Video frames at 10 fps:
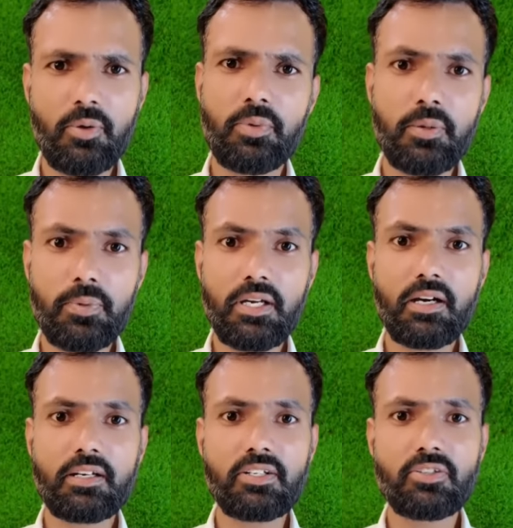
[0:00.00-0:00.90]
फिर भी
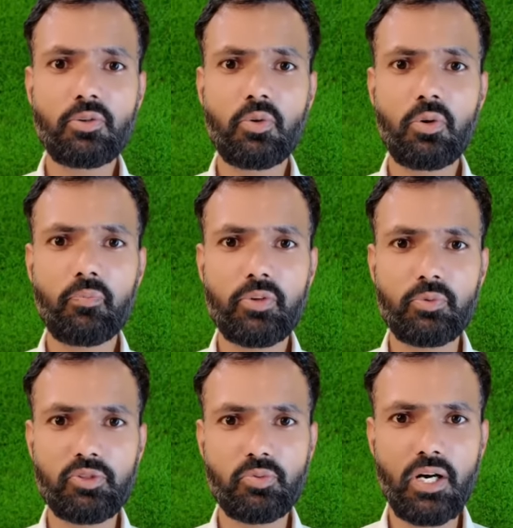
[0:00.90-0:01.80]
अगर किसी को
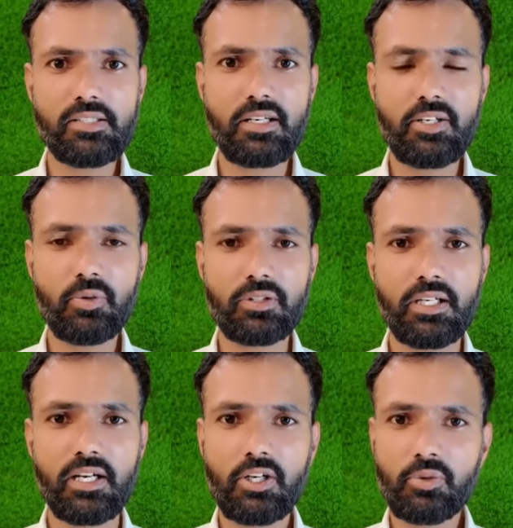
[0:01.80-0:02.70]
विश्वास नहीं
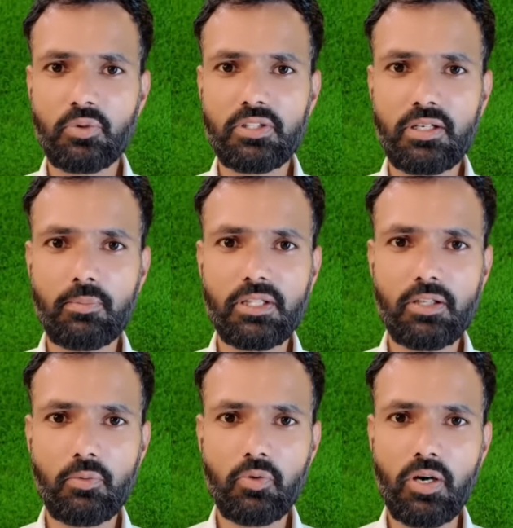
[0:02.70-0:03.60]
होता है तो इसका
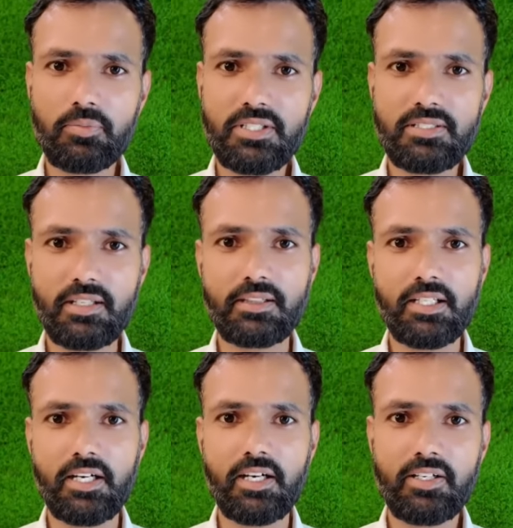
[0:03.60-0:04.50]
मतलब वो हमसे
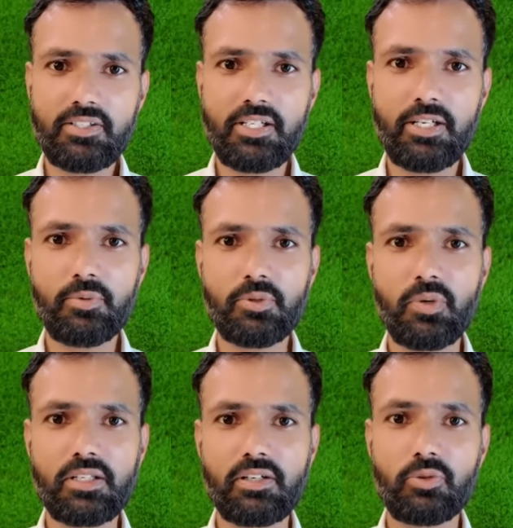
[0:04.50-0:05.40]
जलता है इसलिए
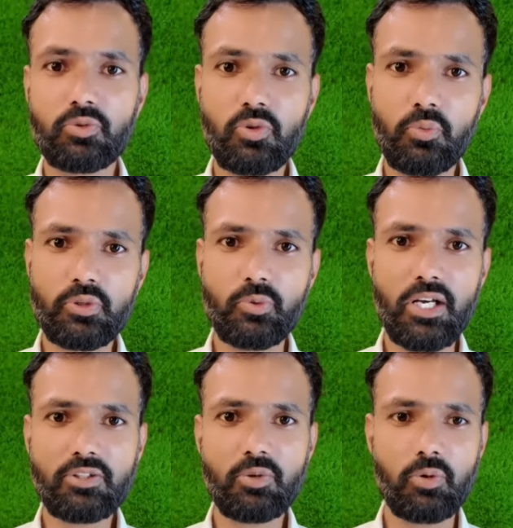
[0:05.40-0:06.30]
विश्वास नहीं उसको
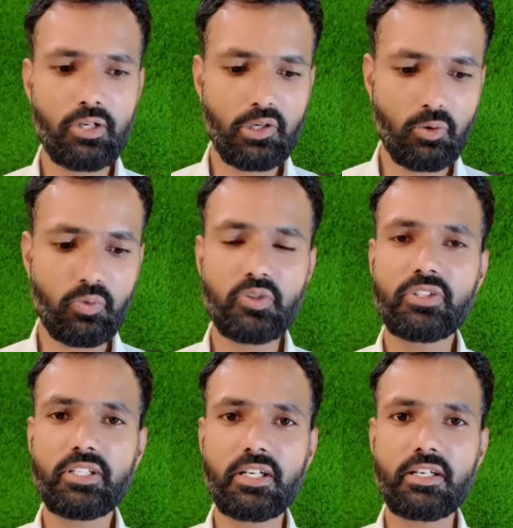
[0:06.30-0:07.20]
विश्वास तो हो गया और वो
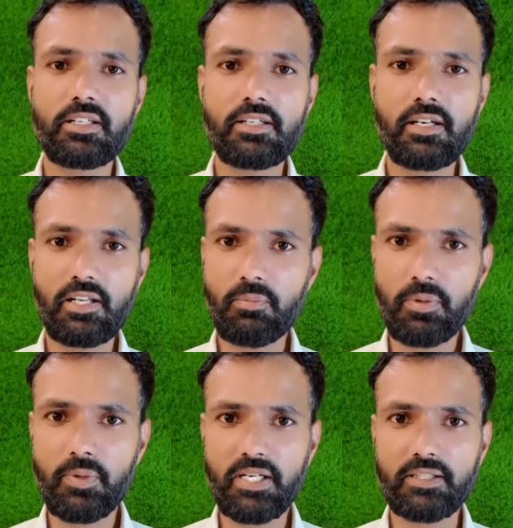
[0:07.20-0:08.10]
इसी तरीके से टीम
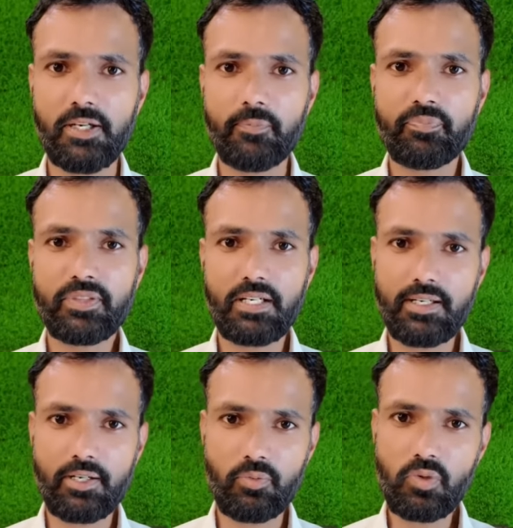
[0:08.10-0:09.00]
भी बनाता है
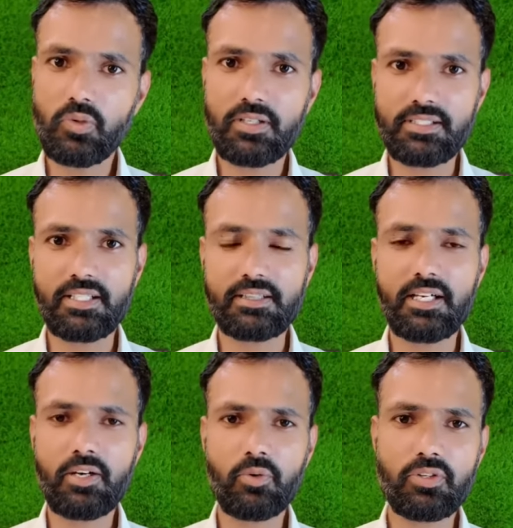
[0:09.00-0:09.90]
लेकिन वो
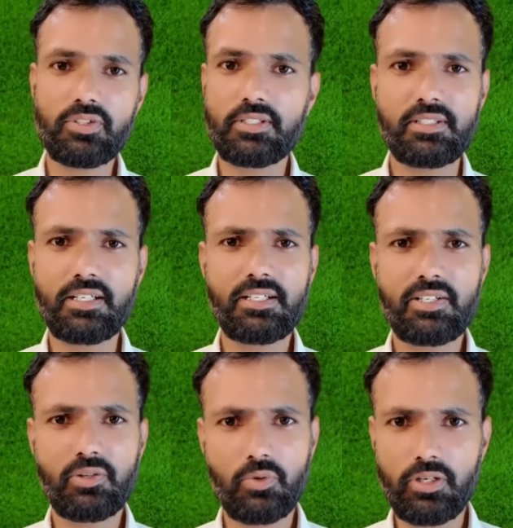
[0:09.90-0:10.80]
जलता है और इस जलन
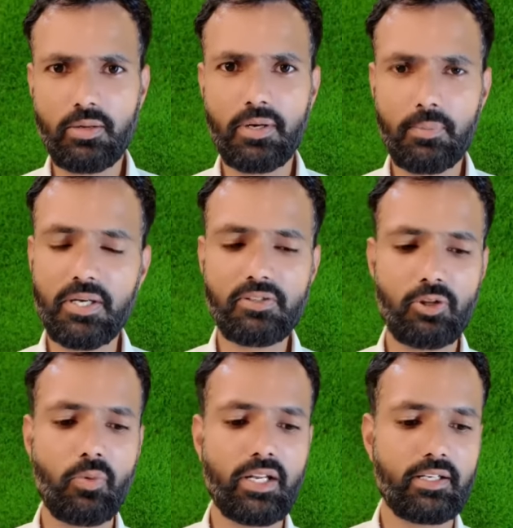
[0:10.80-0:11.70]
की कोई हमारे पास
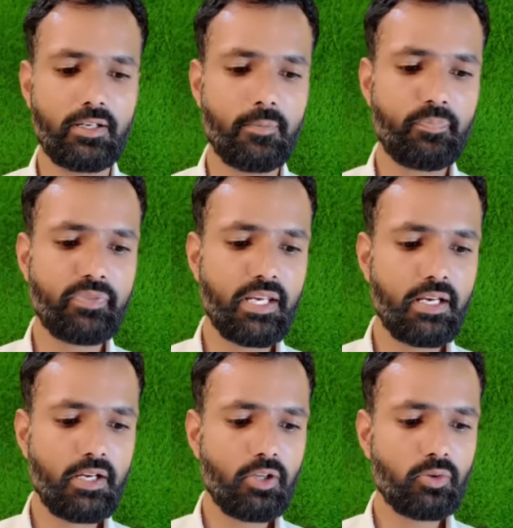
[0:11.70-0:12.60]
दुआ नहीं है
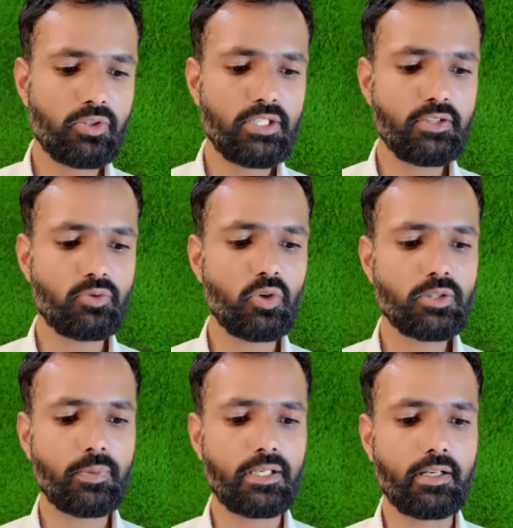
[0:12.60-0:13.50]
तो जैसे
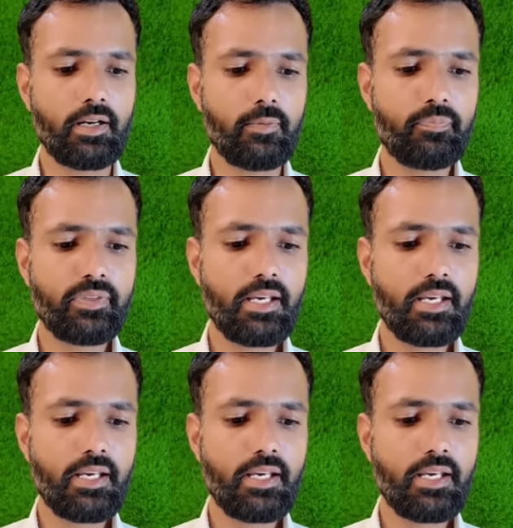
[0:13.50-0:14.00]
जोश बटलर है